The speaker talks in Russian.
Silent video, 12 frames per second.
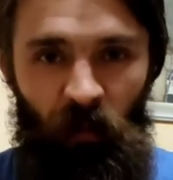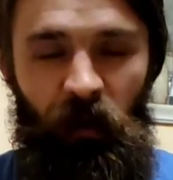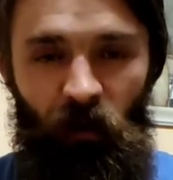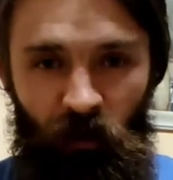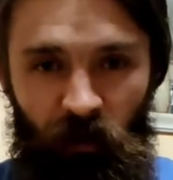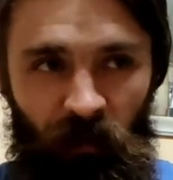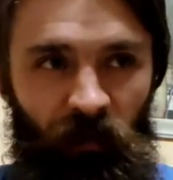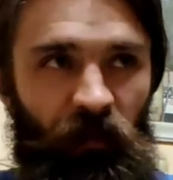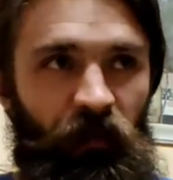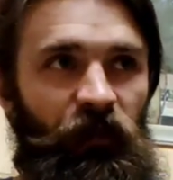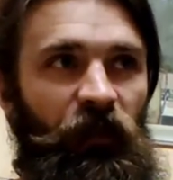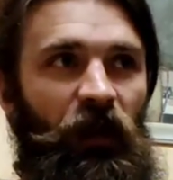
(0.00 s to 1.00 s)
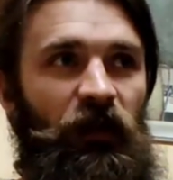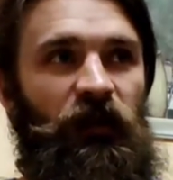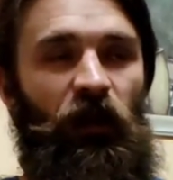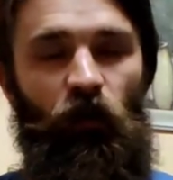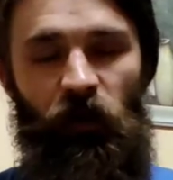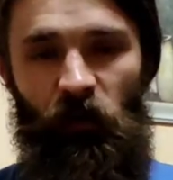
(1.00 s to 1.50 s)
природным
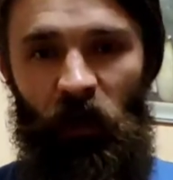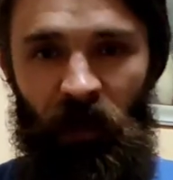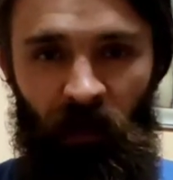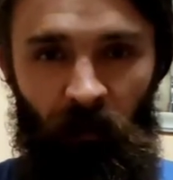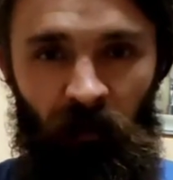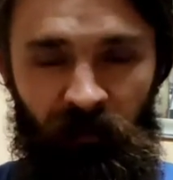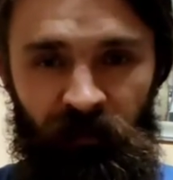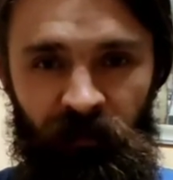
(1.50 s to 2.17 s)
законам, Канан,